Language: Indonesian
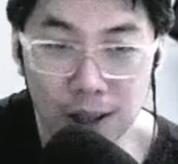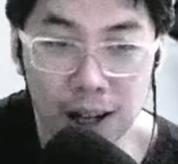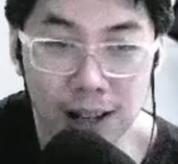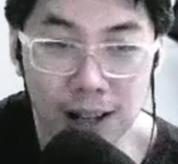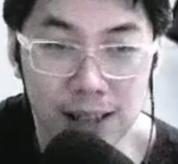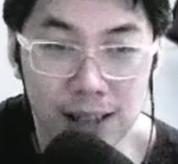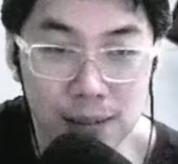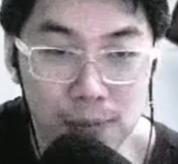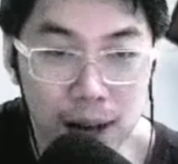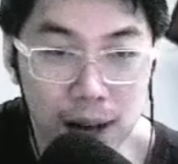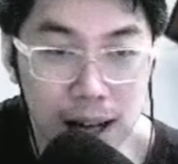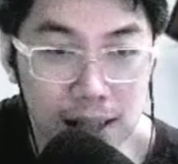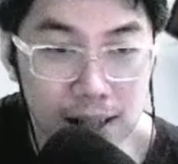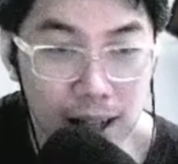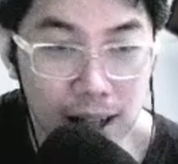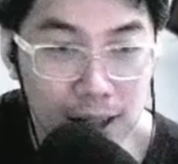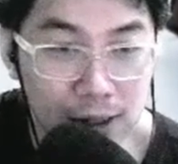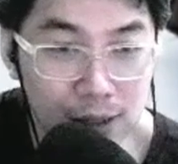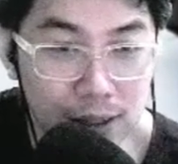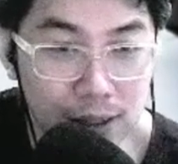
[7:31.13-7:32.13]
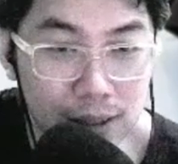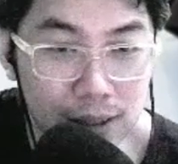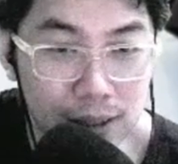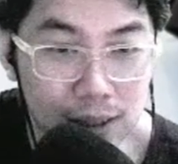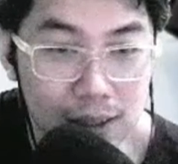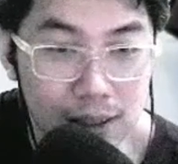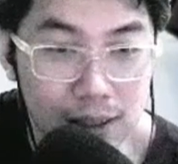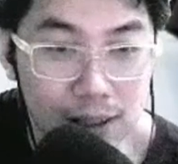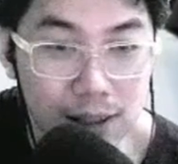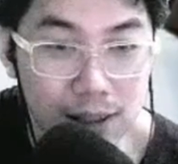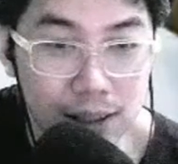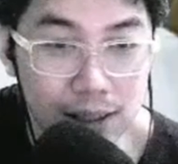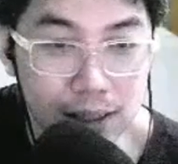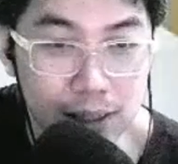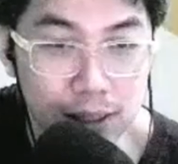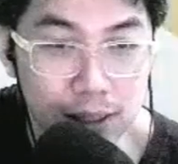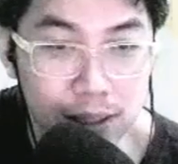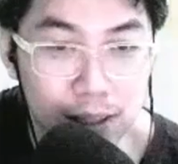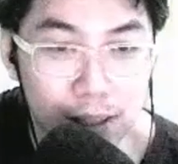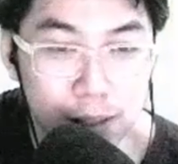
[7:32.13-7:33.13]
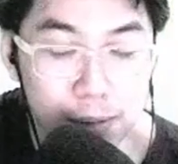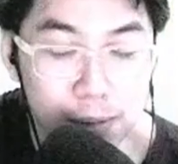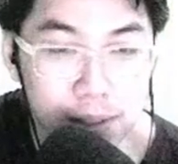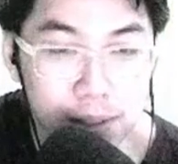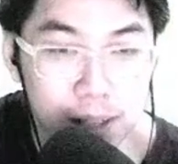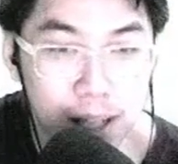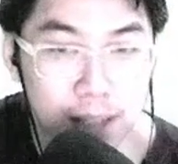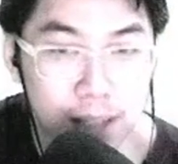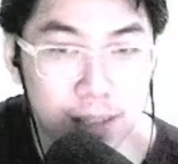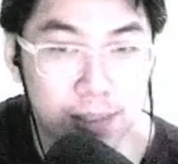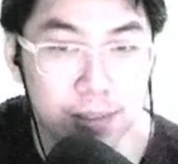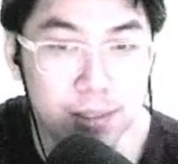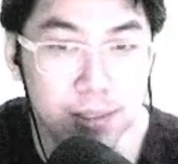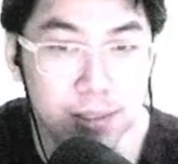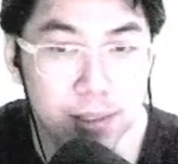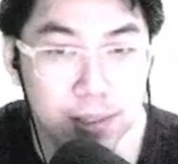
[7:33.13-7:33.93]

gacha banyak cuy. Ternyata cuma satu.